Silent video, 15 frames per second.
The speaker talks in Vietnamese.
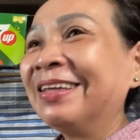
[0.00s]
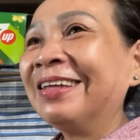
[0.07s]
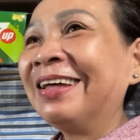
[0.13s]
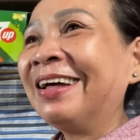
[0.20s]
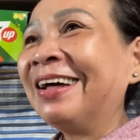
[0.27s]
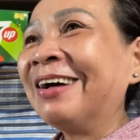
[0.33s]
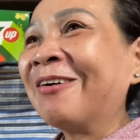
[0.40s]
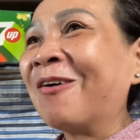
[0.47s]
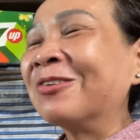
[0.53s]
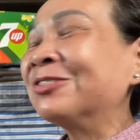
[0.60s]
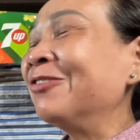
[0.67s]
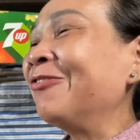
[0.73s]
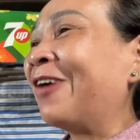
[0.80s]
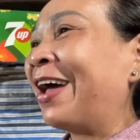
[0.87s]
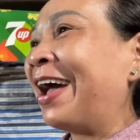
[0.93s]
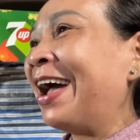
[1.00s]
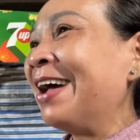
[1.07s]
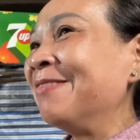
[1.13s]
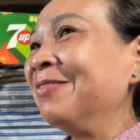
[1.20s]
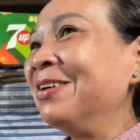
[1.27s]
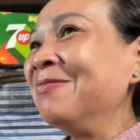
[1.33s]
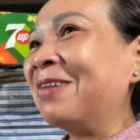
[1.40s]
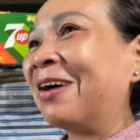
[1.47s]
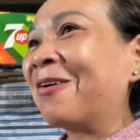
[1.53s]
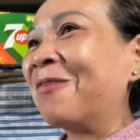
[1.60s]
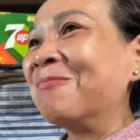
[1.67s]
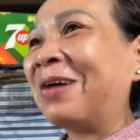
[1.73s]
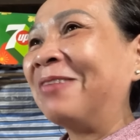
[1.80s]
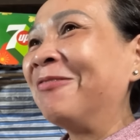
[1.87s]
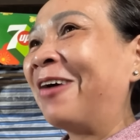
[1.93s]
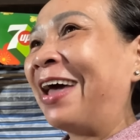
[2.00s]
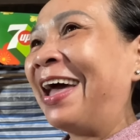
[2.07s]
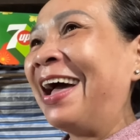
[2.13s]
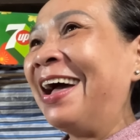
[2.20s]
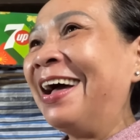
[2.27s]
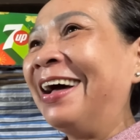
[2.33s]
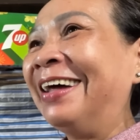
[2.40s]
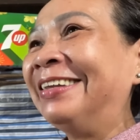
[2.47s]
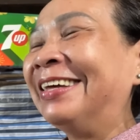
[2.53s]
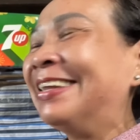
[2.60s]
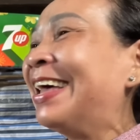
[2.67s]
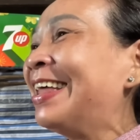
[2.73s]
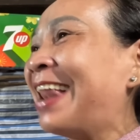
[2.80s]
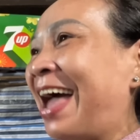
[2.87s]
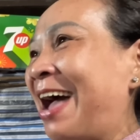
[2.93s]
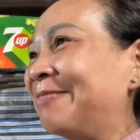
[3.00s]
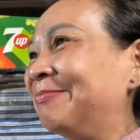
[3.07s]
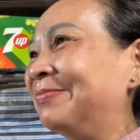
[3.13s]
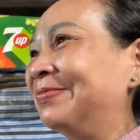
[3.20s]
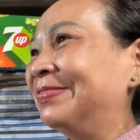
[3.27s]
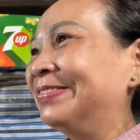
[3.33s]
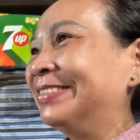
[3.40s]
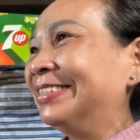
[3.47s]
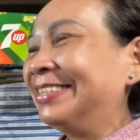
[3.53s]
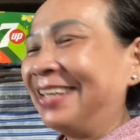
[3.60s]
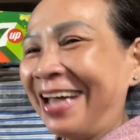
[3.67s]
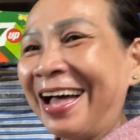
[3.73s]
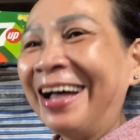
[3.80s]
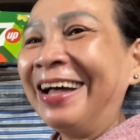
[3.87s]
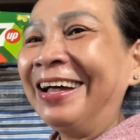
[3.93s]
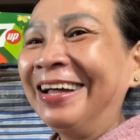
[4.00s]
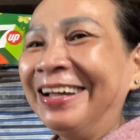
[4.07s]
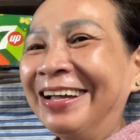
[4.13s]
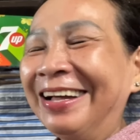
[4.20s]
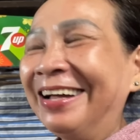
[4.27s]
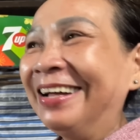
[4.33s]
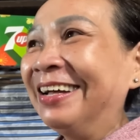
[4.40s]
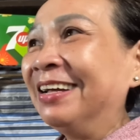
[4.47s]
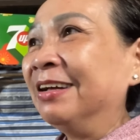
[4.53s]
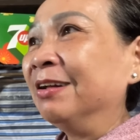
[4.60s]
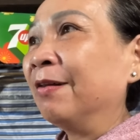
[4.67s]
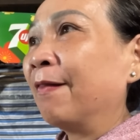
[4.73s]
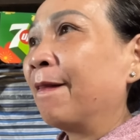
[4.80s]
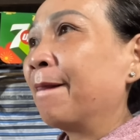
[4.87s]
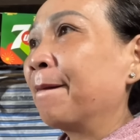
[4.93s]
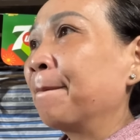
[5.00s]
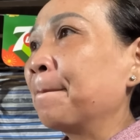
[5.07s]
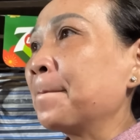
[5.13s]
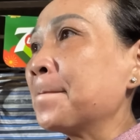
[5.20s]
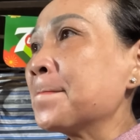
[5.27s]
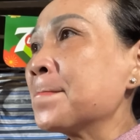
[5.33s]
À, còn sức khỏe nếu mà còn mạnh khỏe thì đi làm vậy ha à. rồi chị có vô cúng thầy chưa